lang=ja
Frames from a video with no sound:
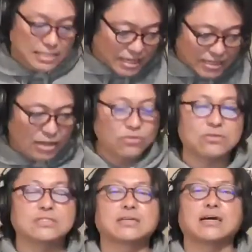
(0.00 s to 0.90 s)
さて、こ
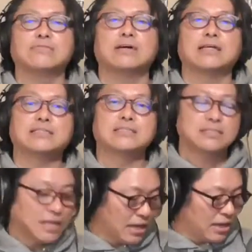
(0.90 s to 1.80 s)
の時間はで
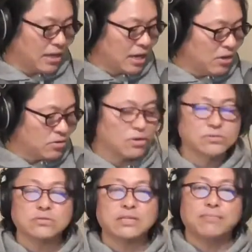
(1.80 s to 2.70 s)
すね、えー、歌謡
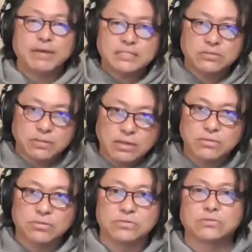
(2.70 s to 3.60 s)
曲独断ベスト
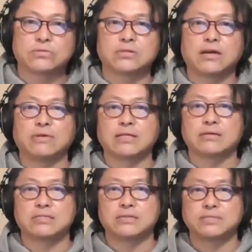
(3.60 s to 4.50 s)
10ということで、
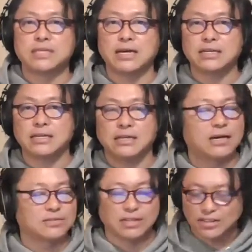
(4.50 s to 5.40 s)
私、布施明、
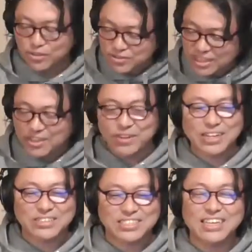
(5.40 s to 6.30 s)
あ、何を言ってんねん、
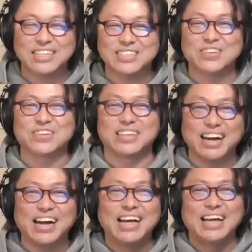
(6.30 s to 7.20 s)
私、斉田正樹
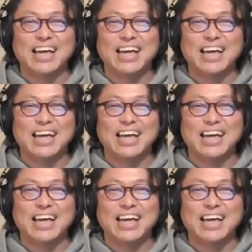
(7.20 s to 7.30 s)
が、